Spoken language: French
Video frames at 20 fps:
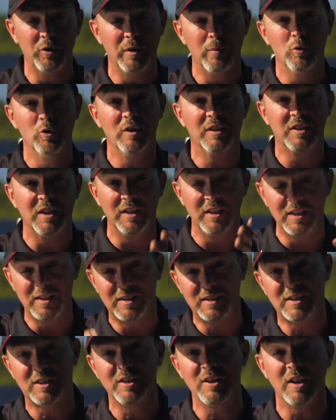au début des années
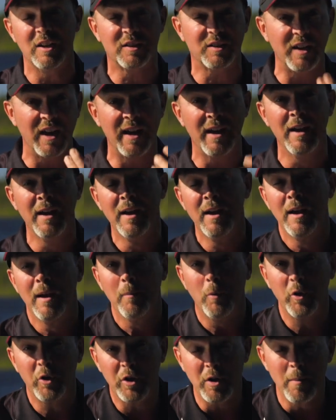1900,
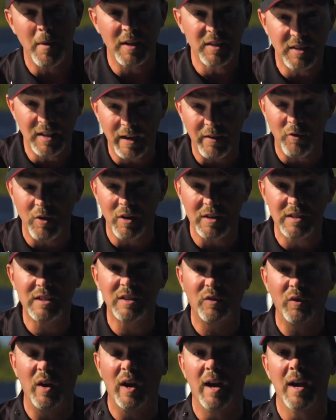on a commencé à avoir
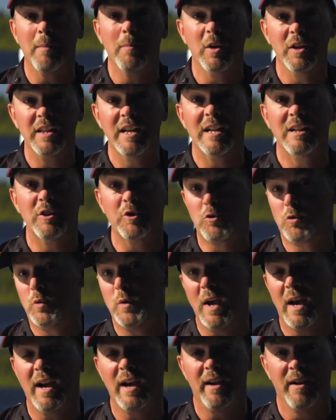différents modèles de
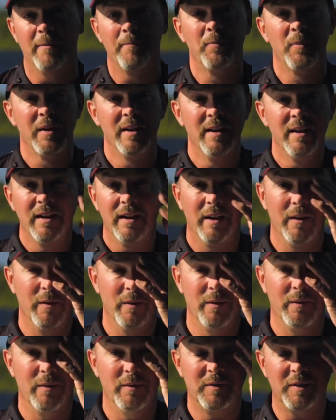cuillères.
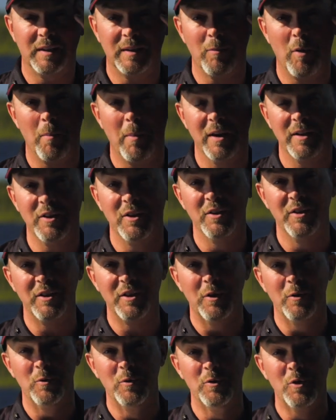Euh, à un certain moment donné,
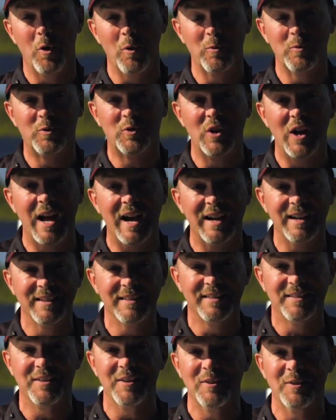il y a eu une
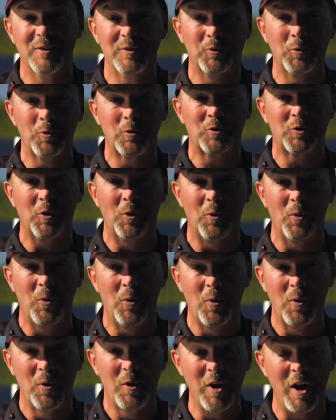ondulante que tous
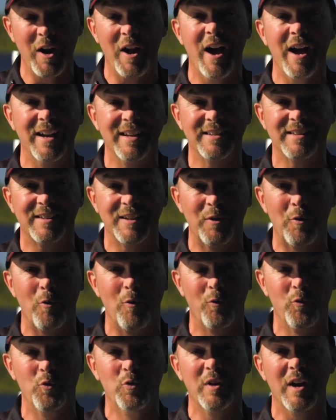on connaissent et
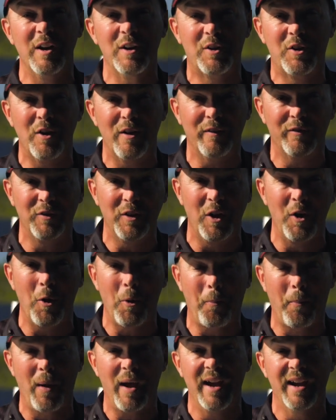ont vu dans le coffre de
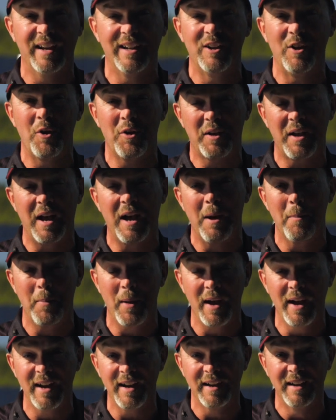leur père et de leur
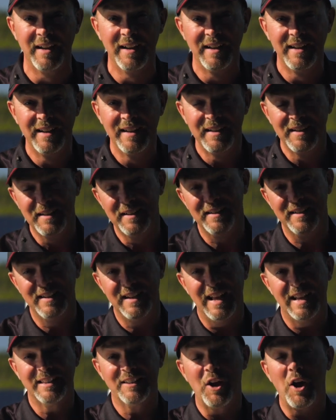grand-père, euh,
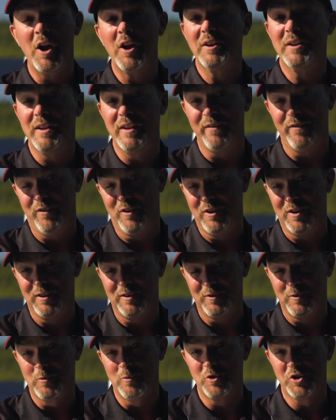la
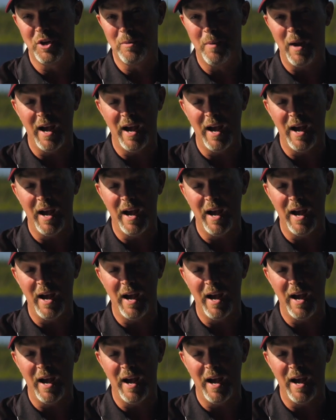Daredevil rouge et